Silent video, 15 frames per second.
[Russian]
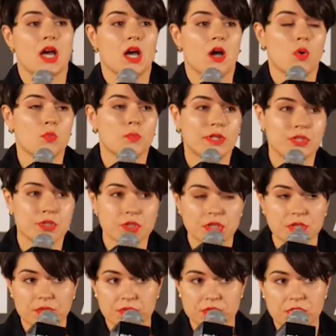Он
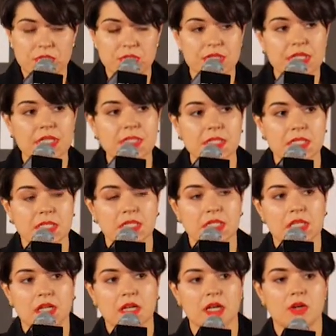подчеркивал, что стресс – это
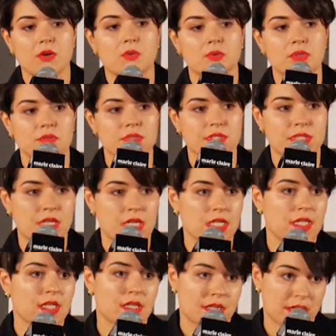такая
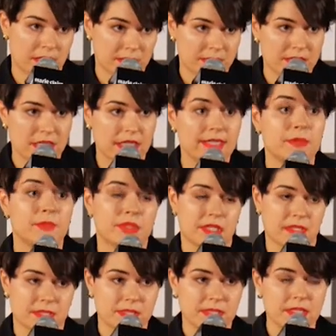универсальная реакция
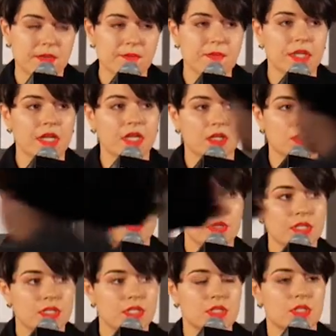адаптации, да,
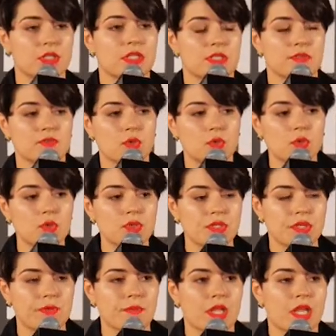которая держит нас в тонусе,